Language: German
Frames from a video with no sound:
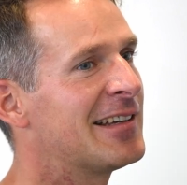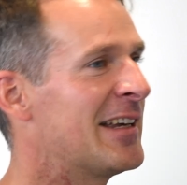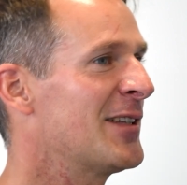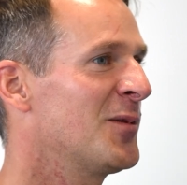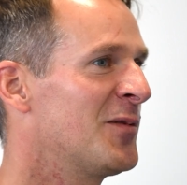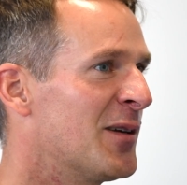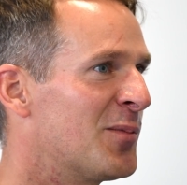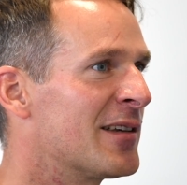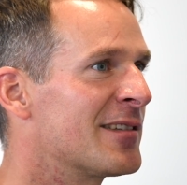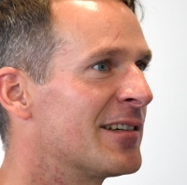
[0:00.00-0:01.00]
geht es mir wieder
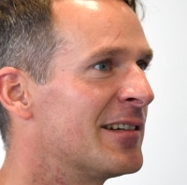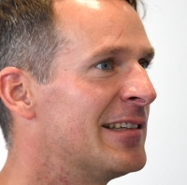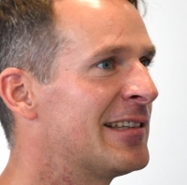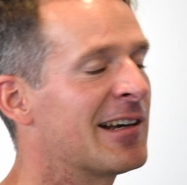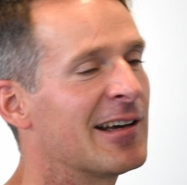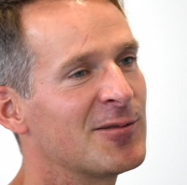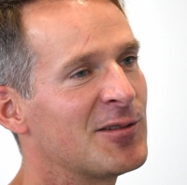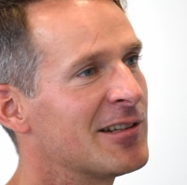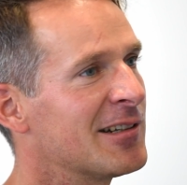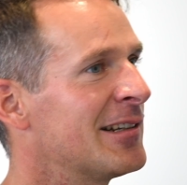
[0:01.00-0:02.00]
besser. Ich kann
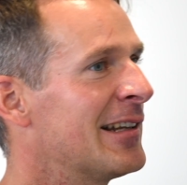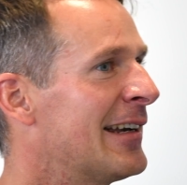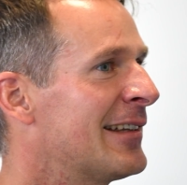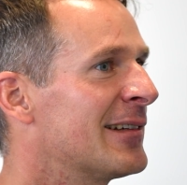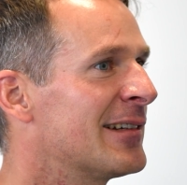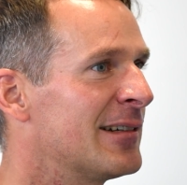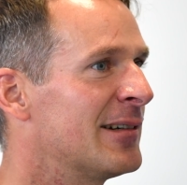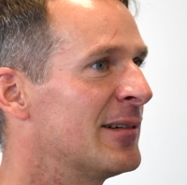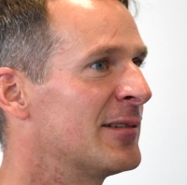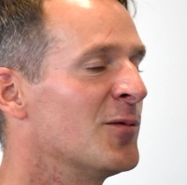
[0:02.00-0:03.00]
wieder
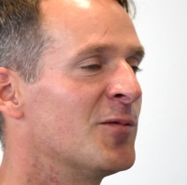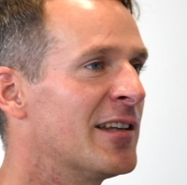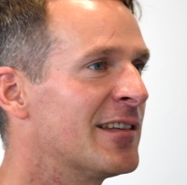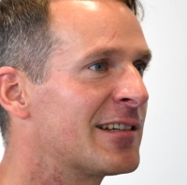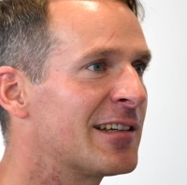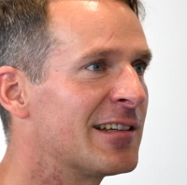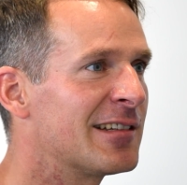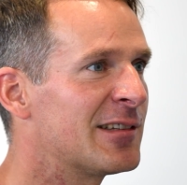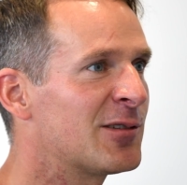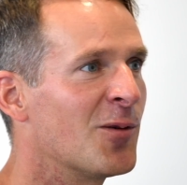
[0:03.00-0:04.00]
leichter zum Wandern
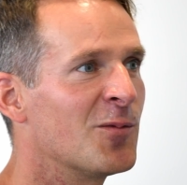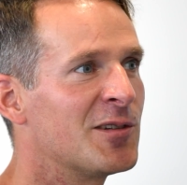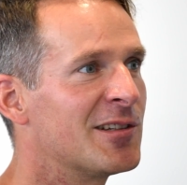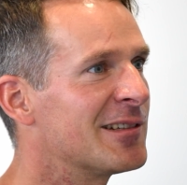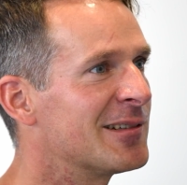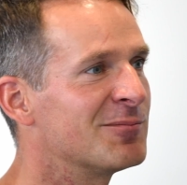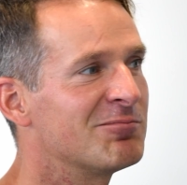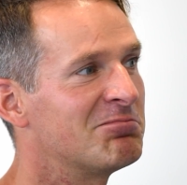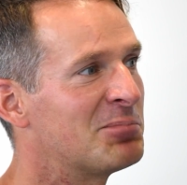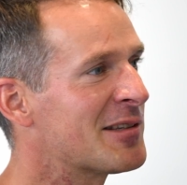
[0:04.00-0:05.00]
gehen, ich komme wieder
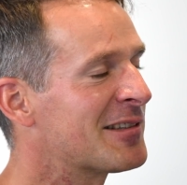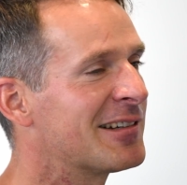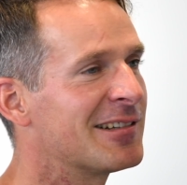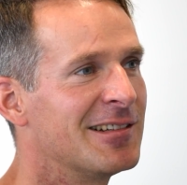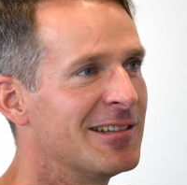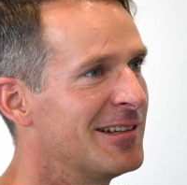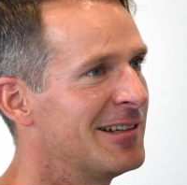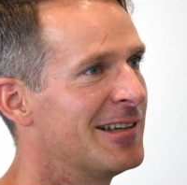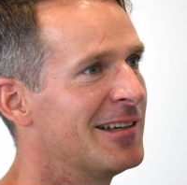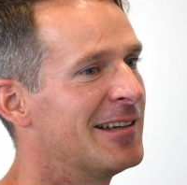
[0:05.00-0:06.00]
besser
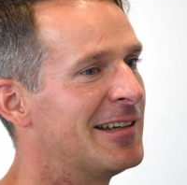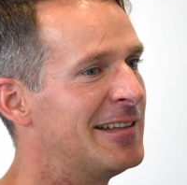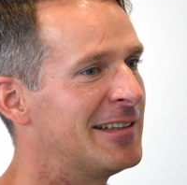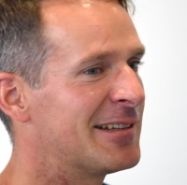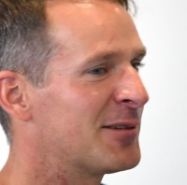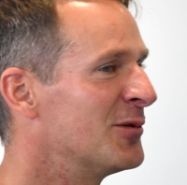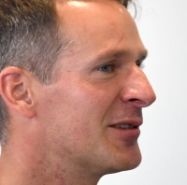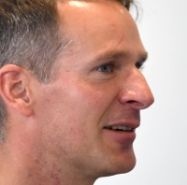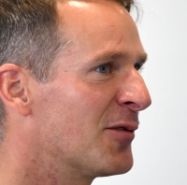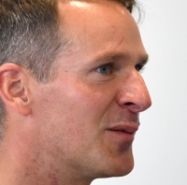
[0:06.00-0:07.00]
in die
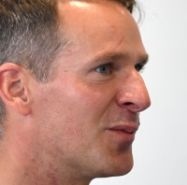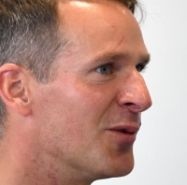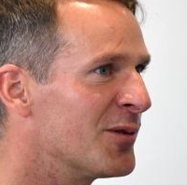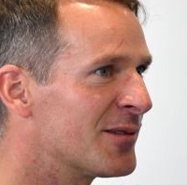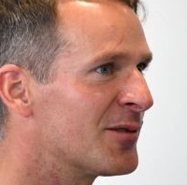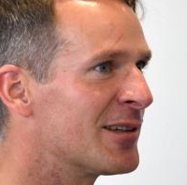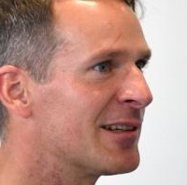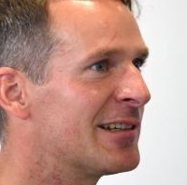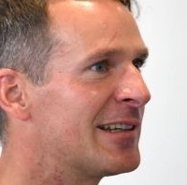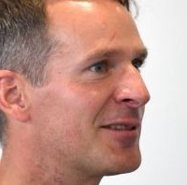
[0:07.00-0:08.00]
runter auf den Boden
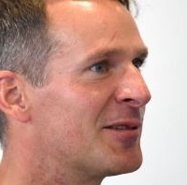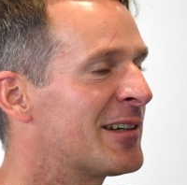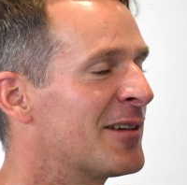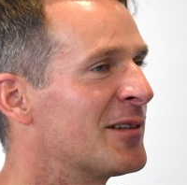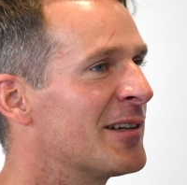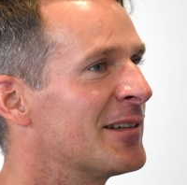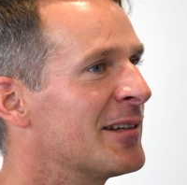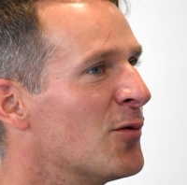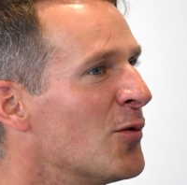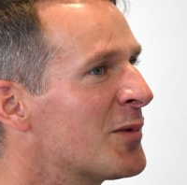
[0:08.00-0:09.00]
oder irgendwie ich kann wieder
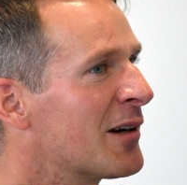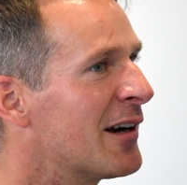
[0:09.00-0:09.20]
nach oben